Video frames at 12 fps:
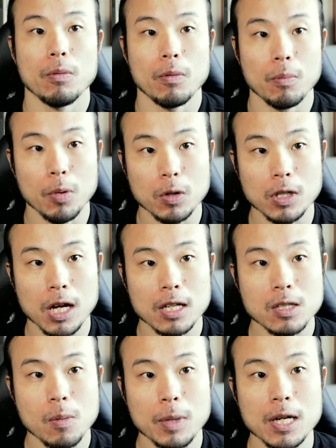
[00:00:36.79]
僕
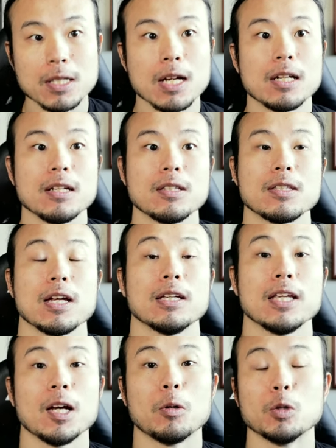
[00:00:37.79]
がそう皆さんに伝え
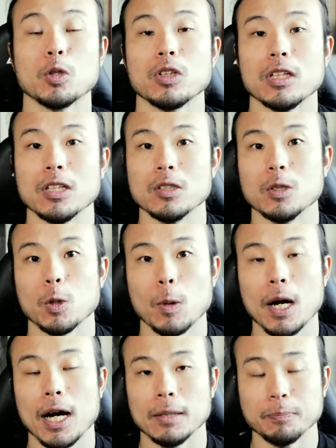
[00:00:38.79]
たいことっていうの
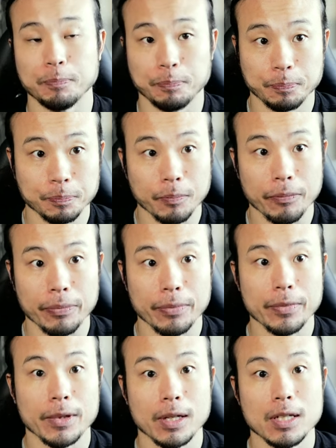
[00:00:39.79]
は、
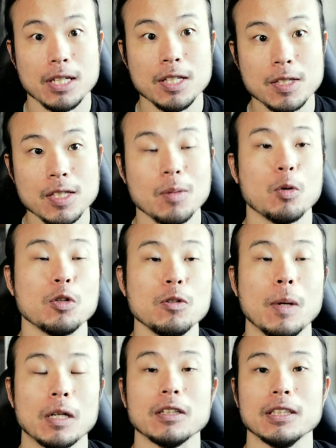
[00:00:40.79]
いつでもう
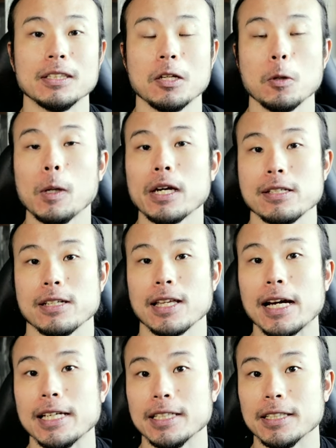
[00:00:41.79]
まくいってるわけじゃ
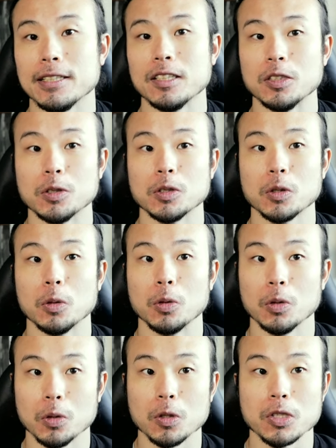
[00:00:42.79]
ないっていうこ
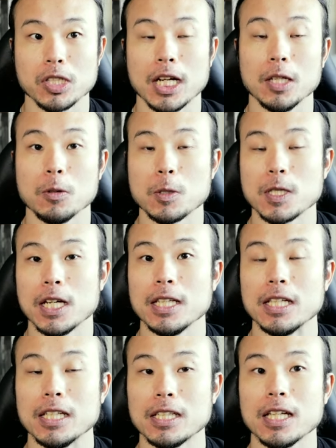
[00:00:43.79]
とをしっかりと伝え
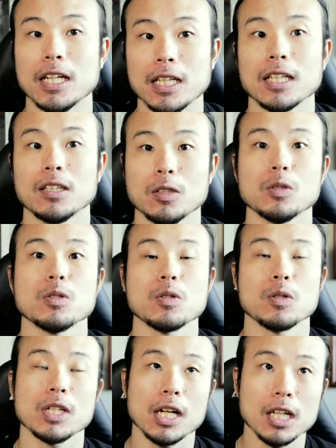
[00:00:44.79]
ていきたいなっていう、
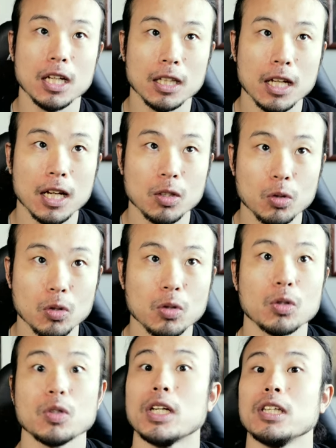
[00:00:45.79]
そのやり方がどう
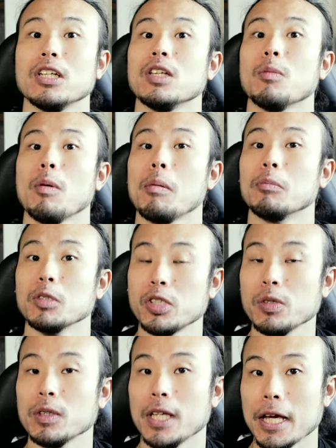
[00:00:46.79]
こうとかっていうのもも
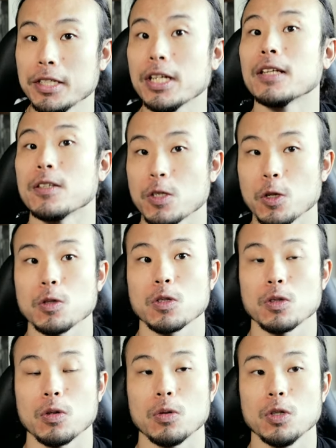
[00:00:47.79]
ちろん大事なんですよ。
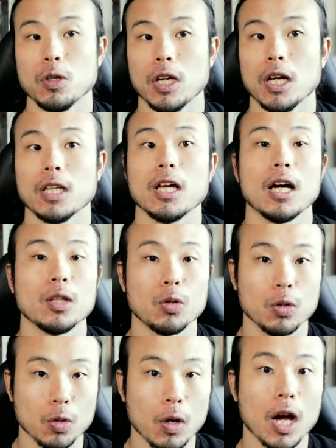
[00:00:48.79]
その泳ぎ方が
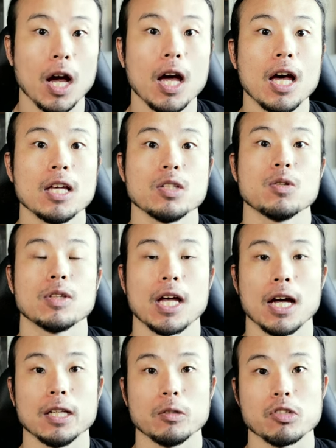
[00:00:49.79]
どうとか、その
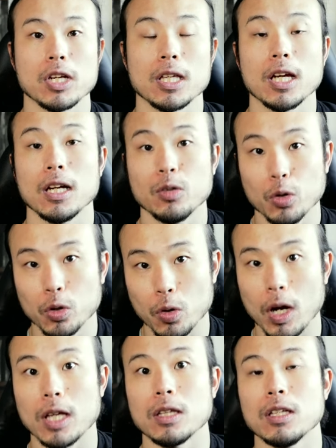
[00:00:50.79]
ターンの仕方がどう
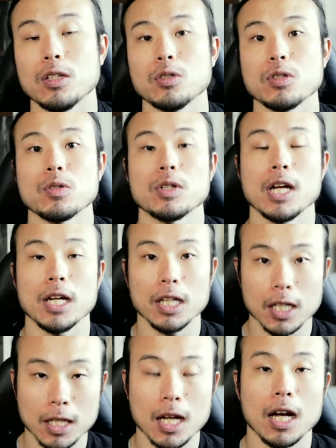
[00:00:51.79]
とかっていう、そのやり
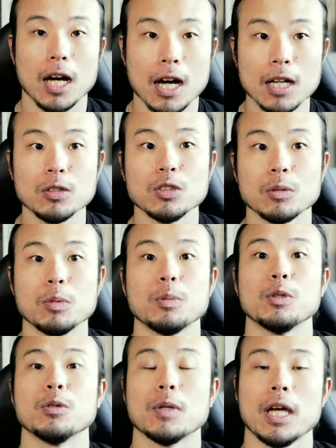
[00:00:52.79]
方、ハウの部
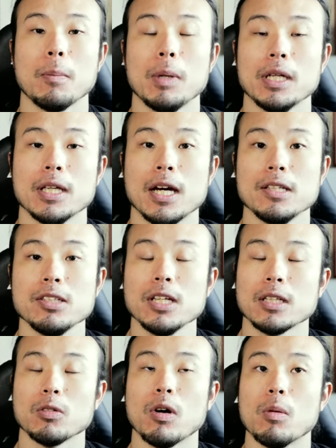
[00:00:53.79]
分はやっぱり大事
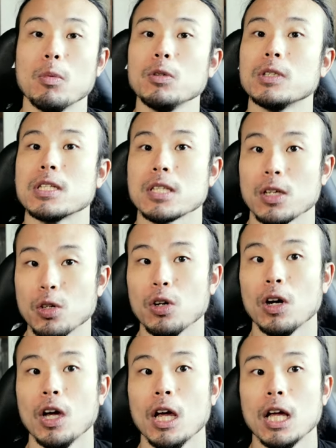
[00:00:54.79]
だとは思うんですけ
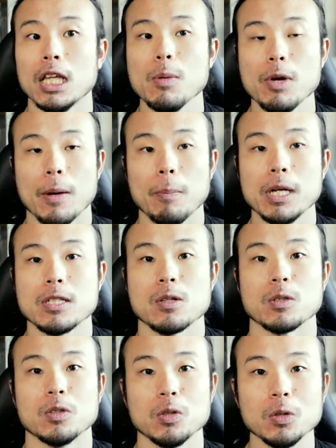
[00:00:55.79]
ど、でもやっぱりそ
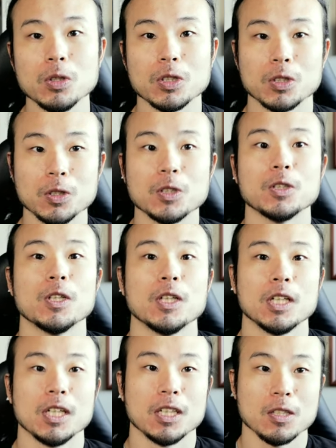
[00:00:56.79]
のどういう、
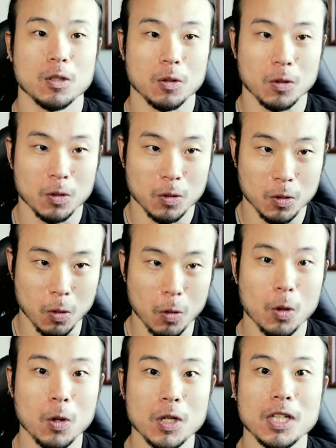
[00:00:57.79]
その、
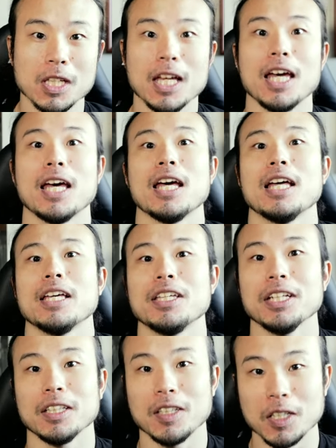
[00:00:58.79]
心意気で
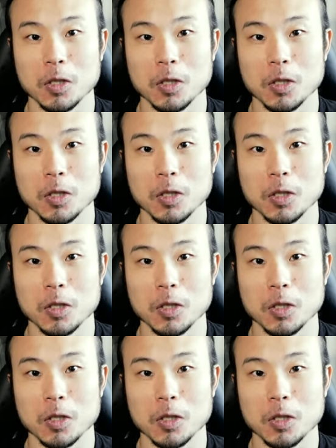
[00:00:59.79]
やってい